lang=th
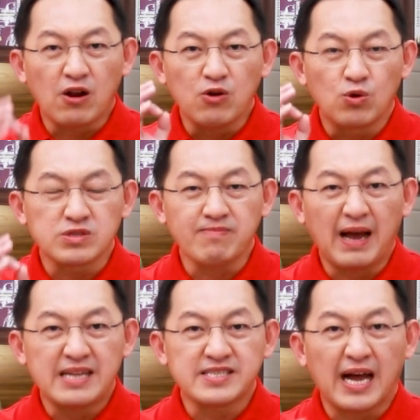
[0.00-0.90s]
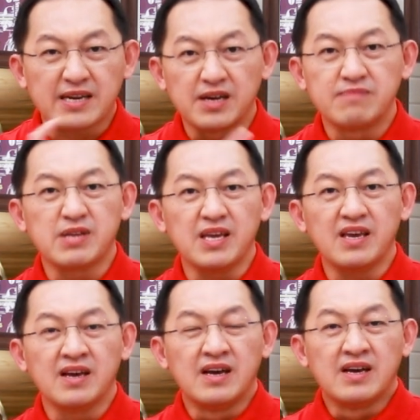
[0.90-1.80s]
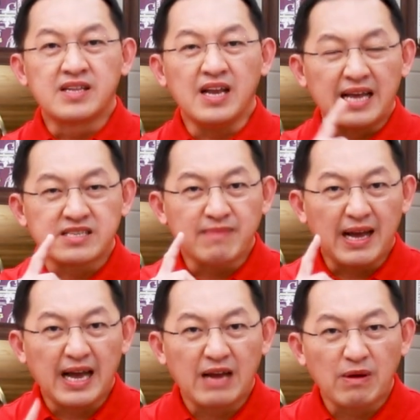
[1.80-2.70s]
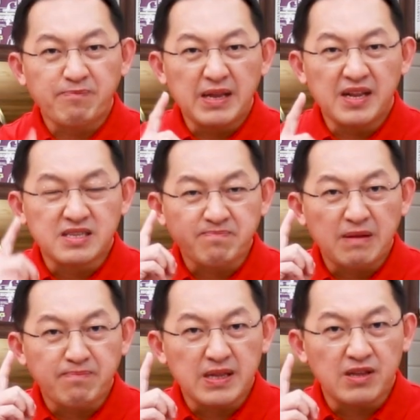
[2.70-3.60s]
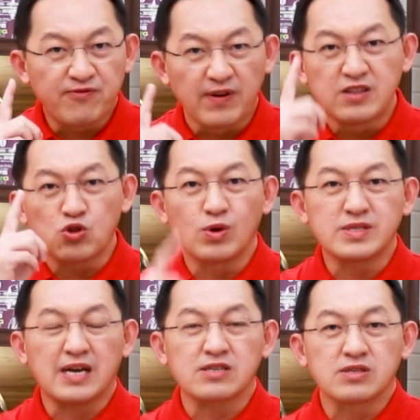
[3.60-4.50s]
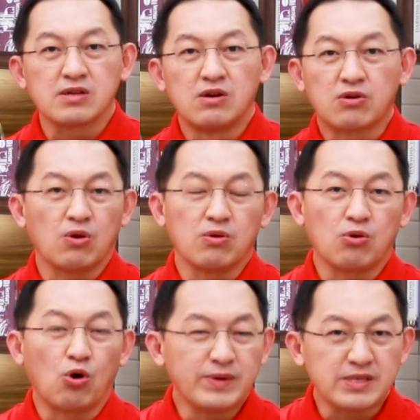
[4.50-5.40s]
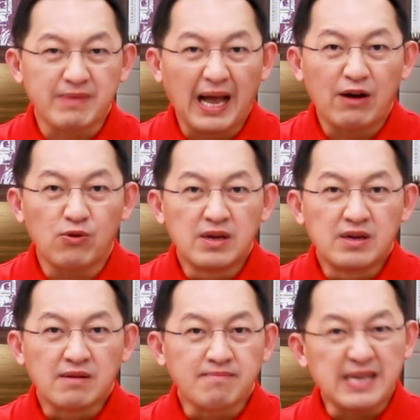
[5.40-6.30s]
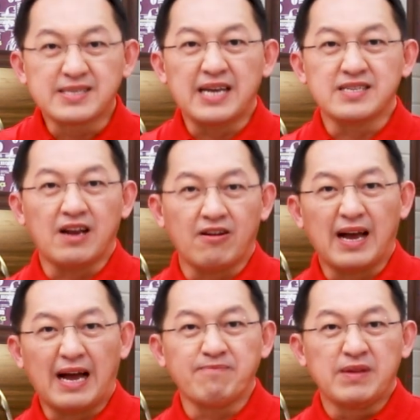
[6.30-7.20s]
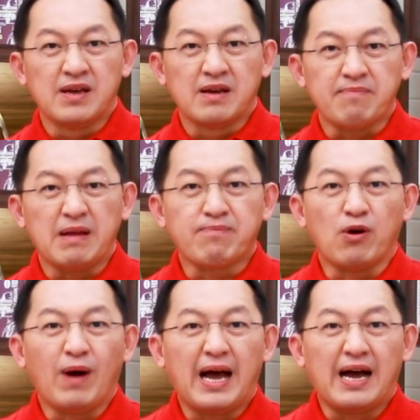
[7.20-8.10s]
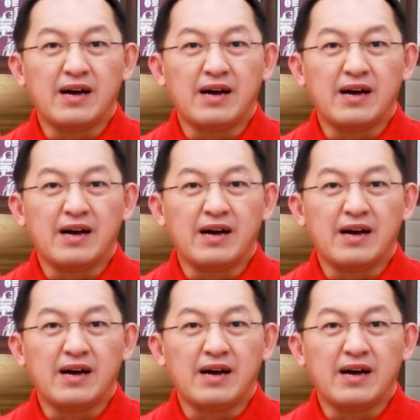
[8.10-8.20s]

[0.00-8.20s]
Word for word: 2,165จากเดิมทีที่หลายสำนักคาดว่าปีนี้จะเป็นปีที่ฟื้นตัวจากโรคโควิด -19 ไม่ใช่ซะแล้วล่ะครับ เป็นเพราะว่า